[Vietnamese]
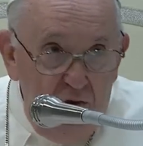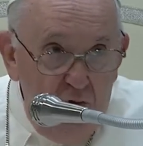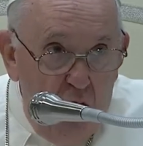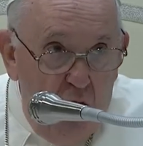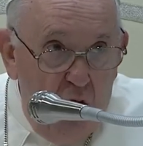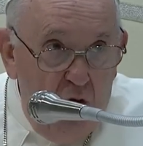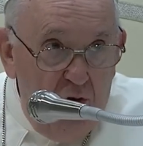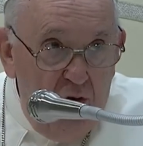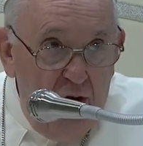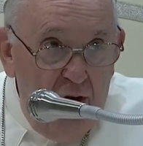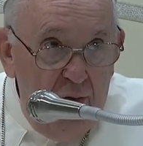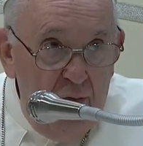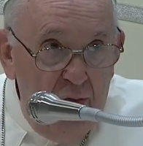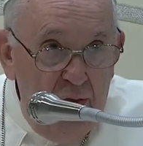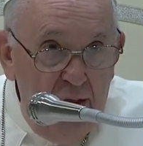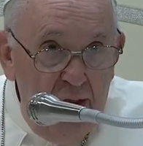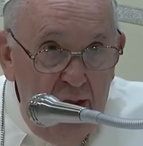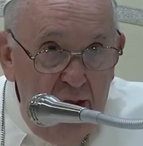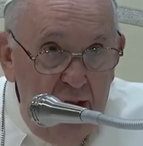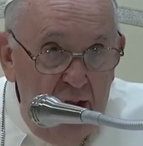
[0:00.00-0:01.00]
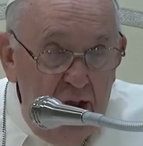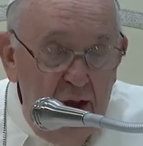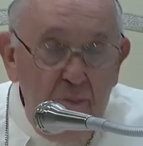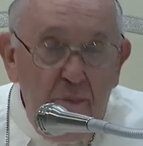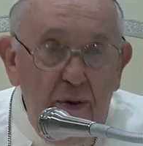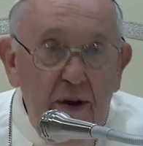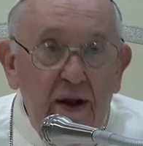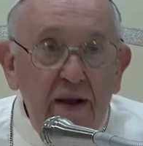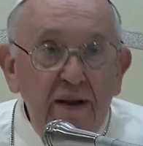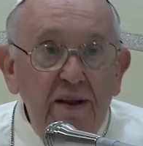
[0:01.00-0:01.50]
vĩnh cửu của Thiên Chúa
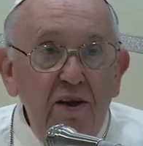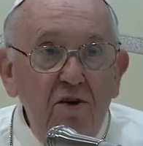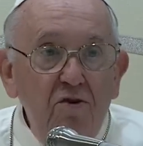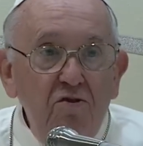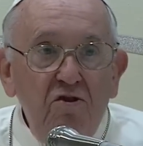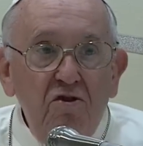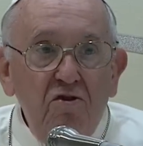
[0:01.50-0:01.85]
làm người.